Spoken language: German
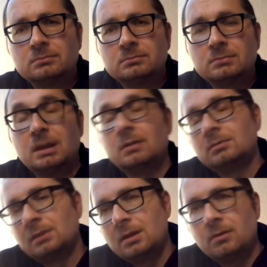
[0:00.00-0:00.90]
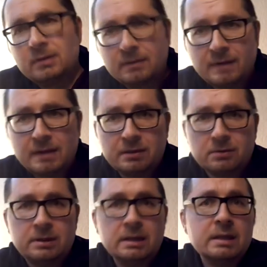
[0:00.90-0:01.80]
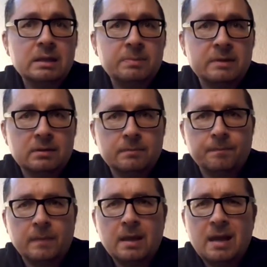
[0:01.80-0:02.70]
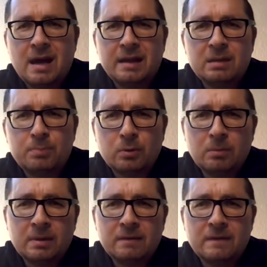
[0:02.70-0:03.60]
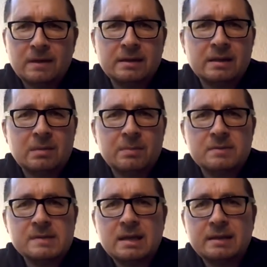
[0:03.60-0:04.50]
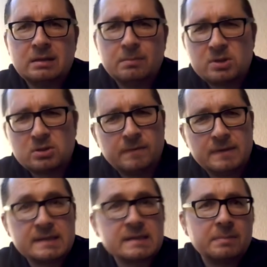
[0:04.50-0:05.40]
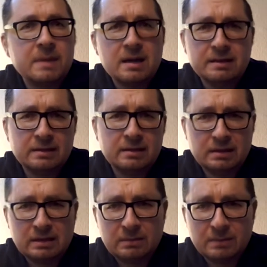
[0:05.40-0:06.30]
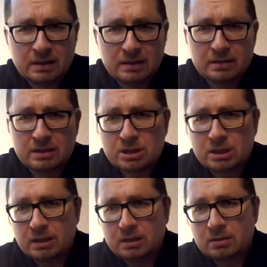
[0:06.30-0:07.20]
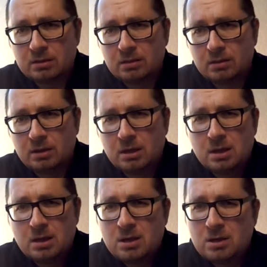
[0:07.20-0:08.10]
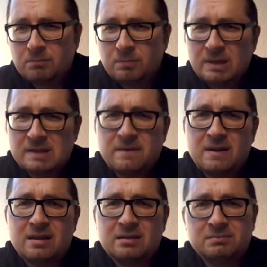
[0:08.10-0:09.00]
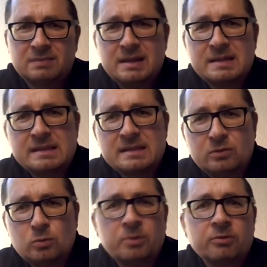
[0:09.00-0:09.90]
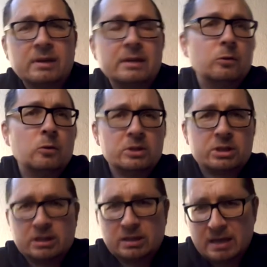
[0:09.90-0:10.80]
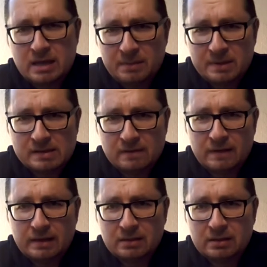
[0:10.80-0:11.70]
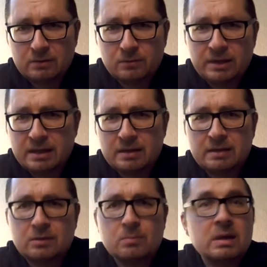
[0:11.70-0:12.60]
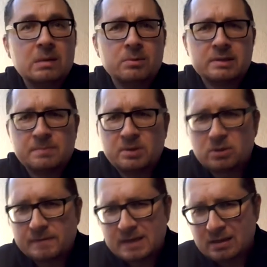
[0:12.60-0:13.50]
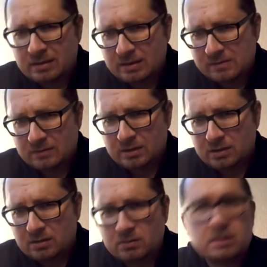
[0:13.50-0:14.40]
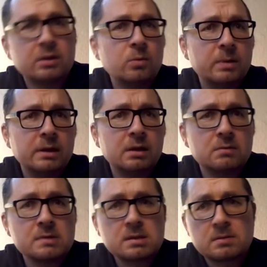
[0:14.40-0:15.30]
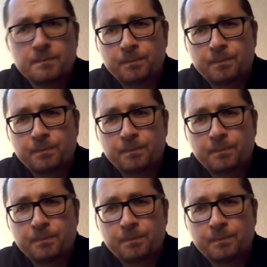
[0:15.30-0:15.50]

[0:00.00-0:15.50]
Ach, und dann war da noch die Geliebte. Anna Pohlmann war ihr Name und sie hatte dem Bischof insgesamt acht illegitime Kinder geschenkt. Das war eines dieser typischen katholischen Geheimnisse, welche nicht nur jeder in der Umgebung des Bischofs kannte, sondern auch darüber hinaus.